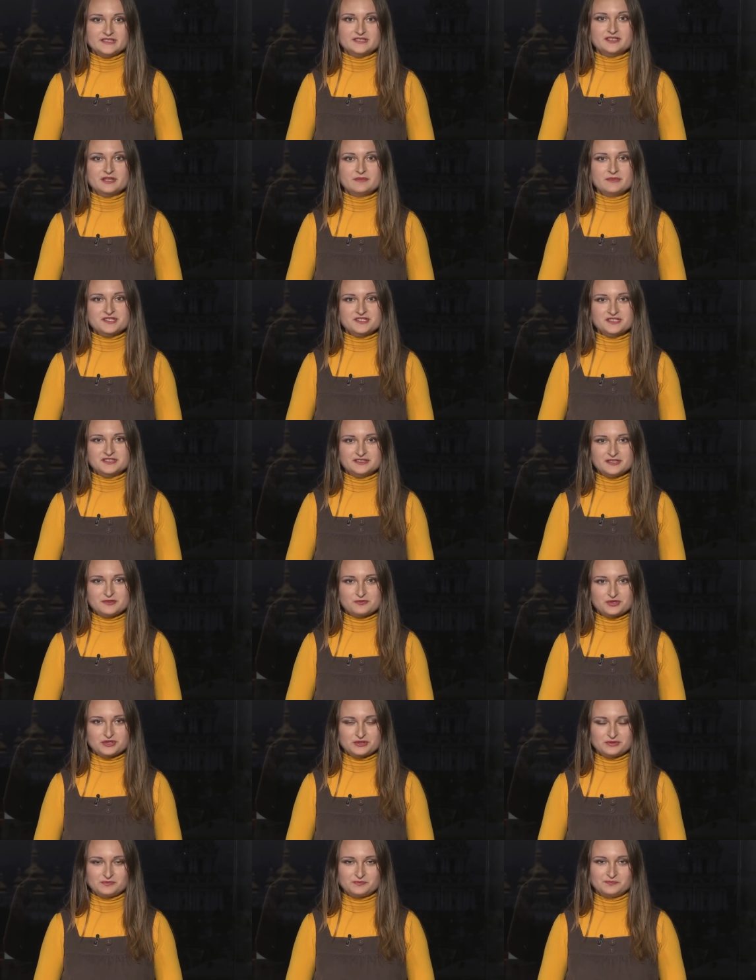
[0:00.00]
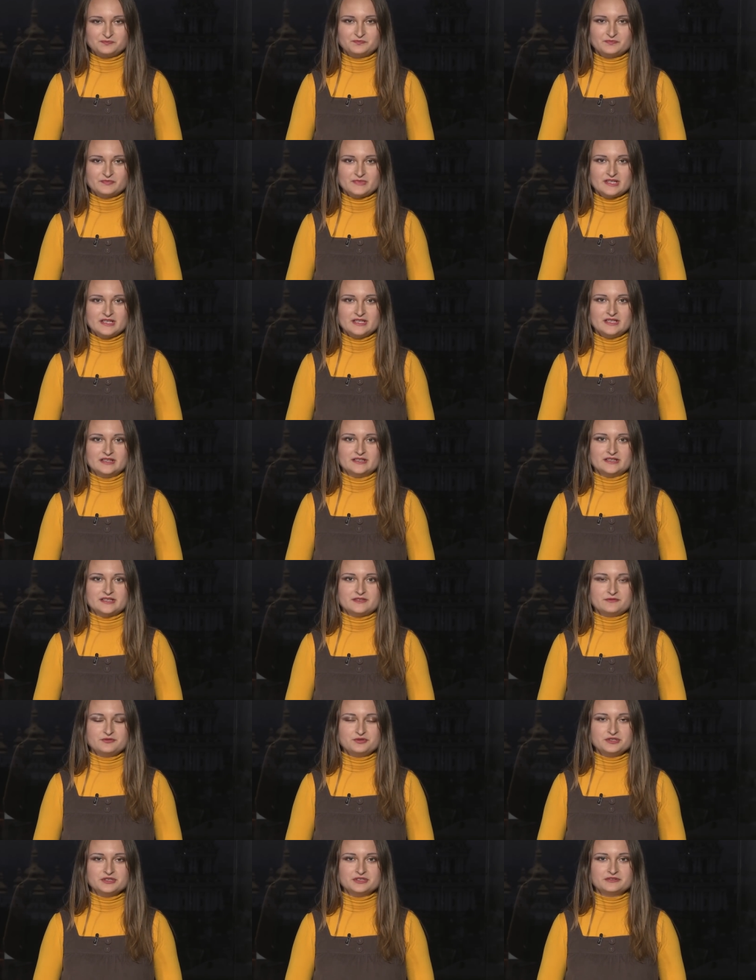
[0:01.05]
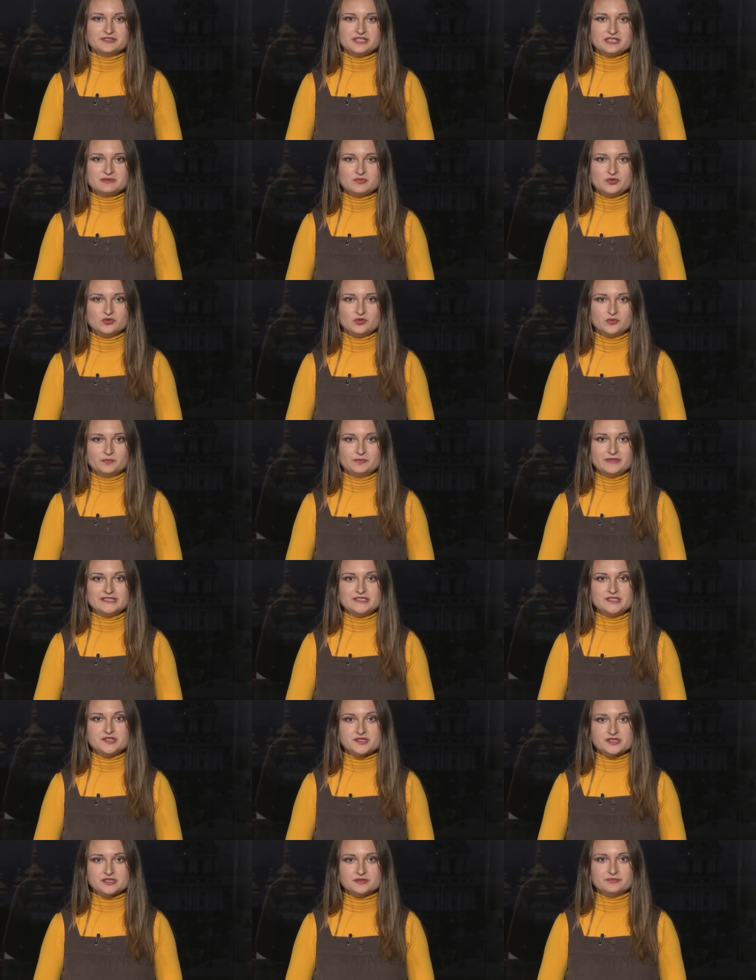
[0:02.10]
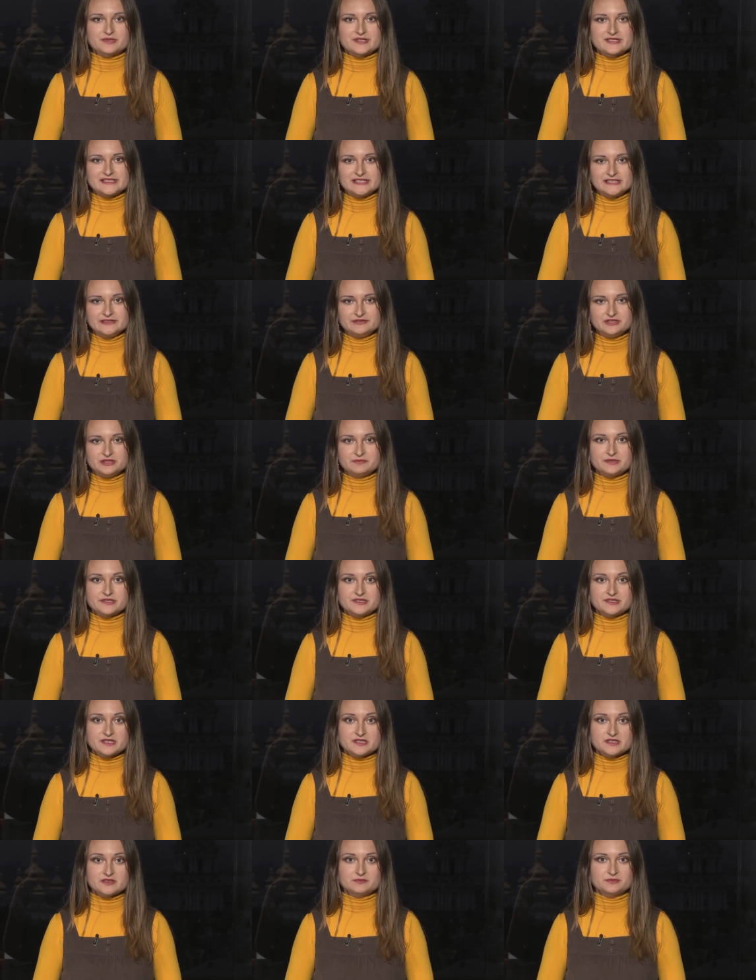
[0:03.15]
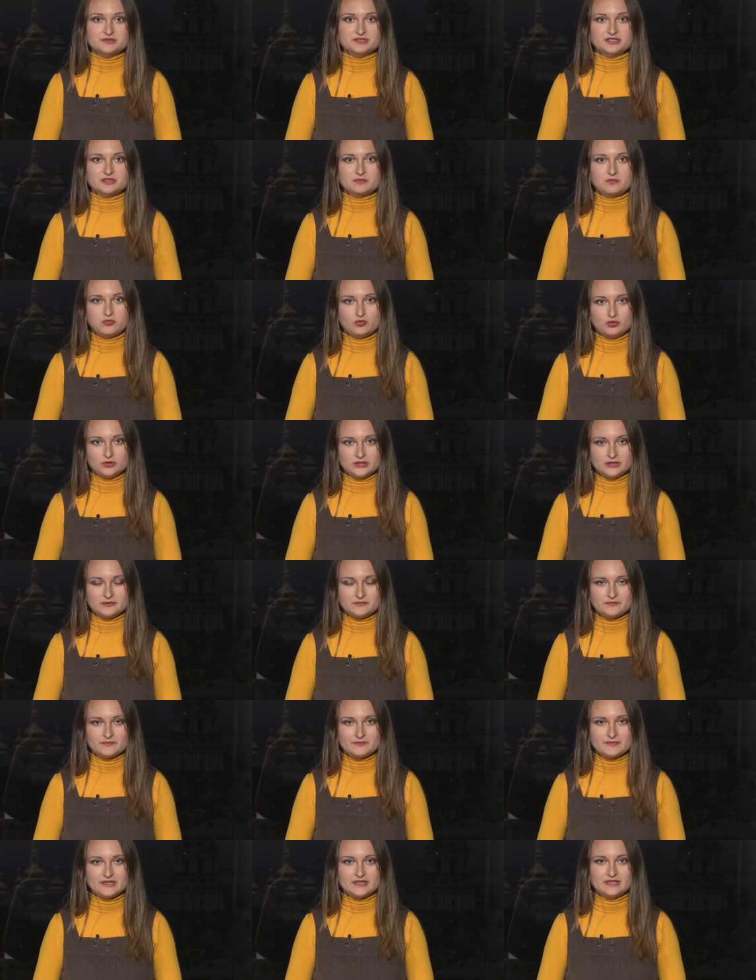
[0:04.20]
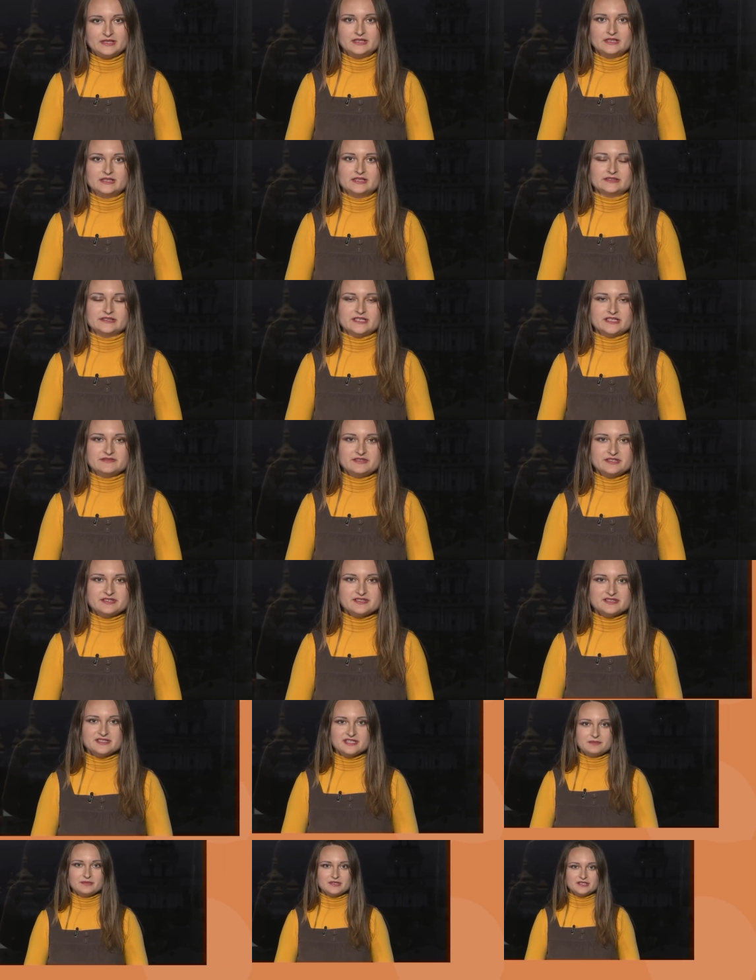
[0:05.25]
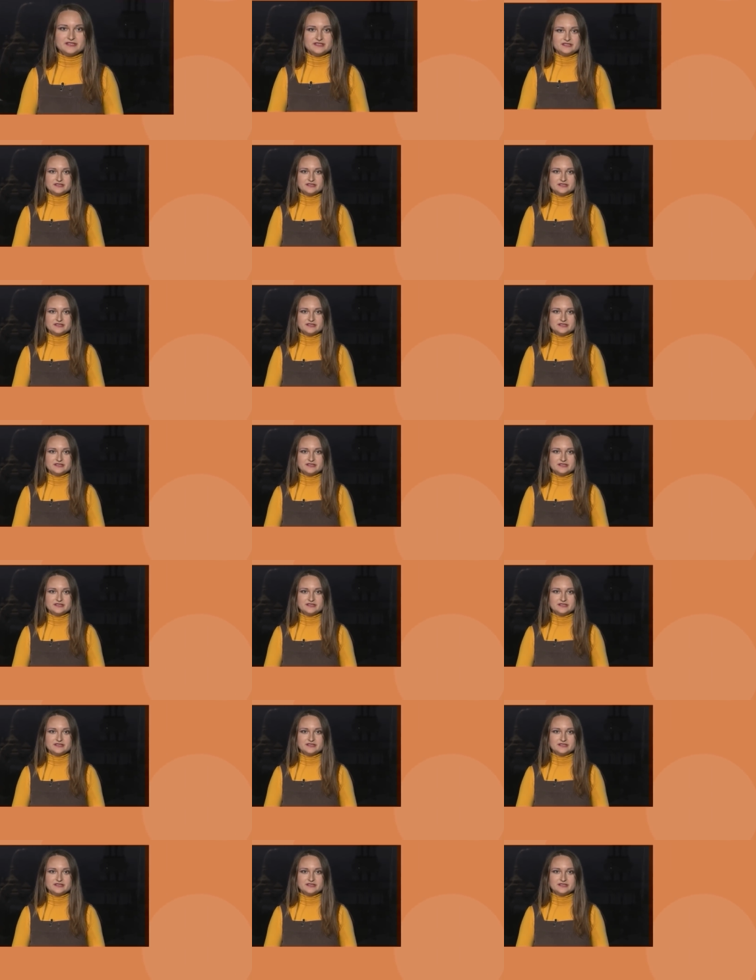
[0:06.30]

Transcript: Это «Громадское на русском». Сегодня говорим о политическом преследовании посредством Интерпола. На связи с нами